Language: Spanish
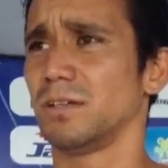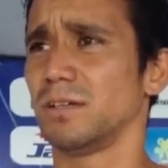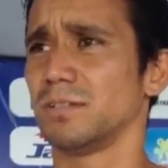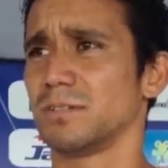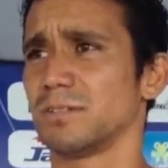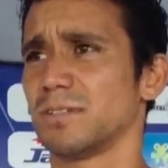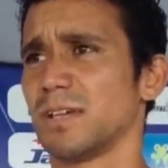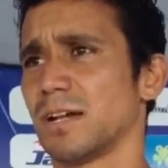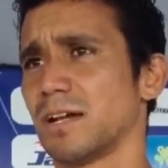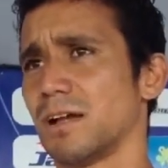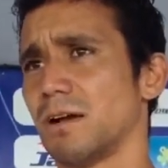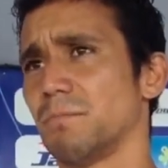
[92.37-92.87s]
se
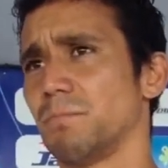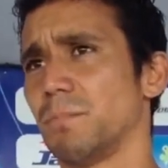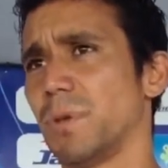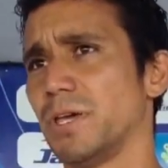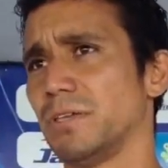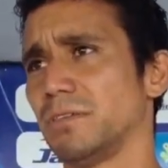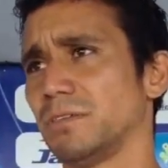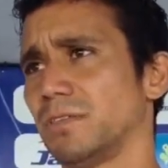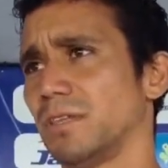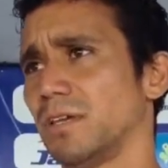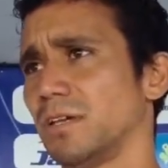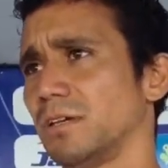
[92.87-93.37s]
sacan
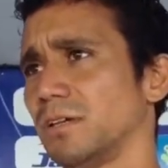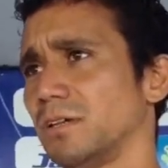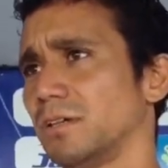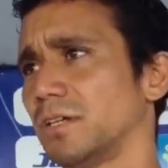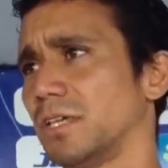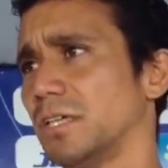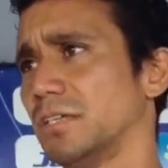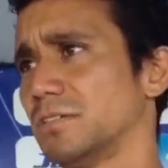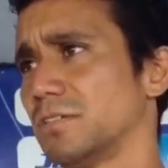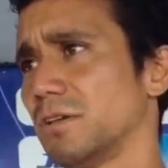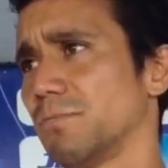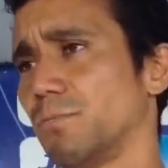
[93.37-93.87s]
20,
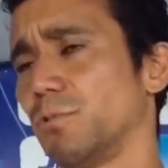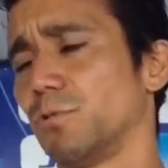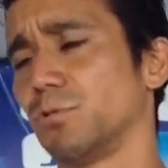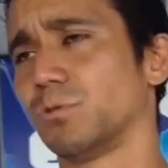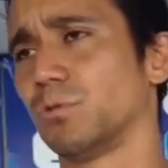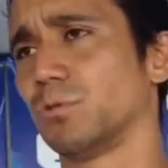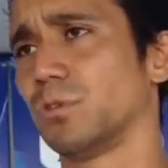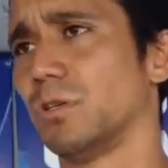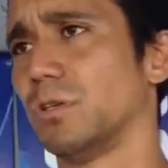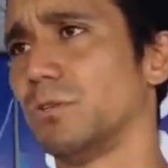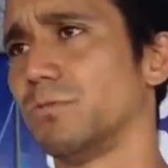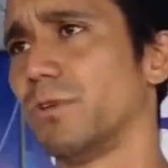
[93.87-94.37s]
15
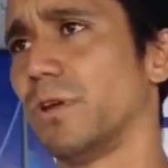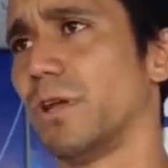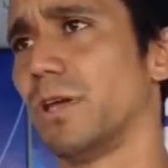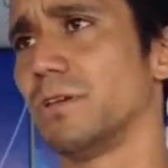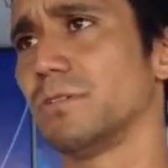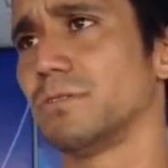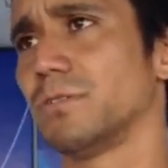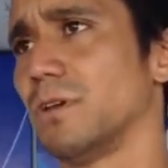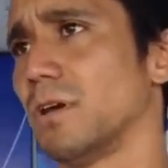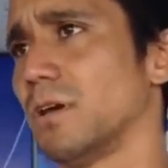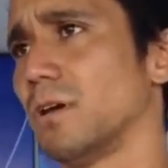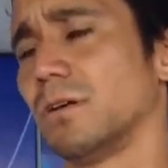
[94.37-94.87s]
puntos de
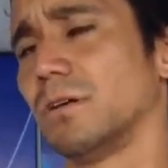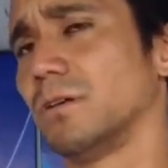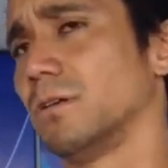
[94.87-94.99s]
diferencia.